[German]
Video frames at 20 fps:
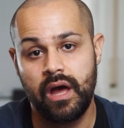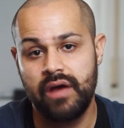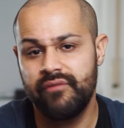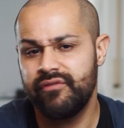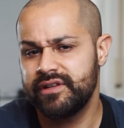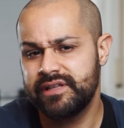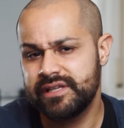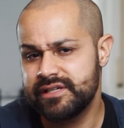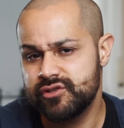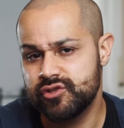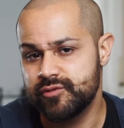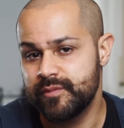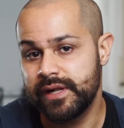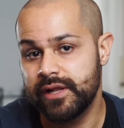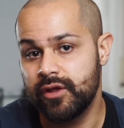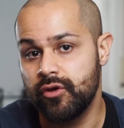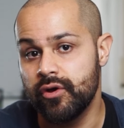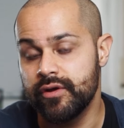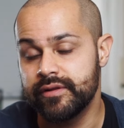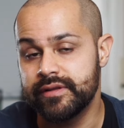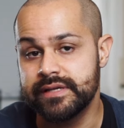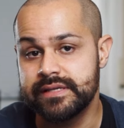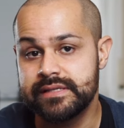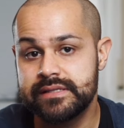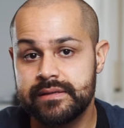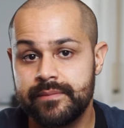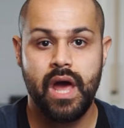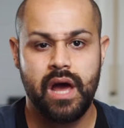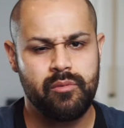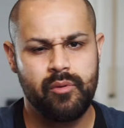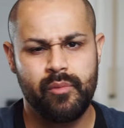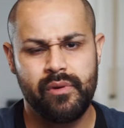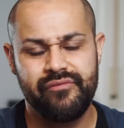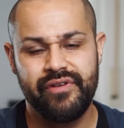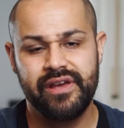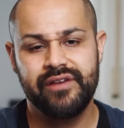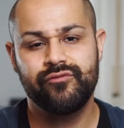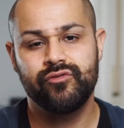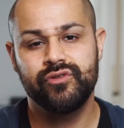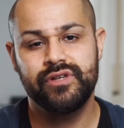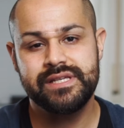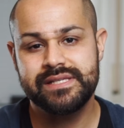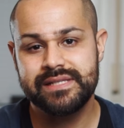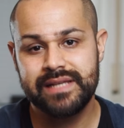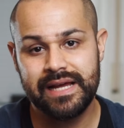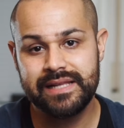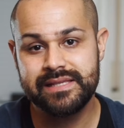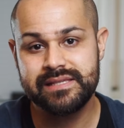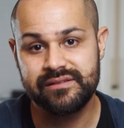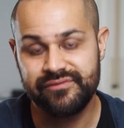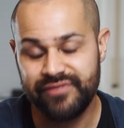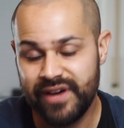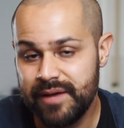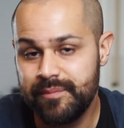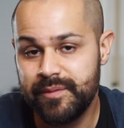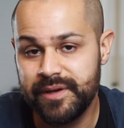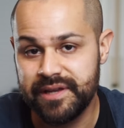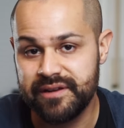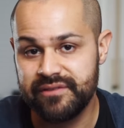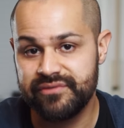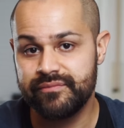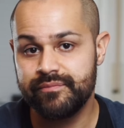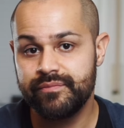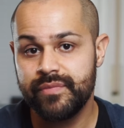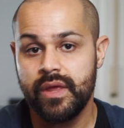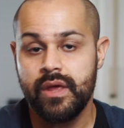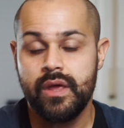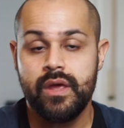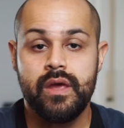Einfach einfach, dass du es mal gehört hast. Aber mal weg von diesen ganzen Fachbegriffen.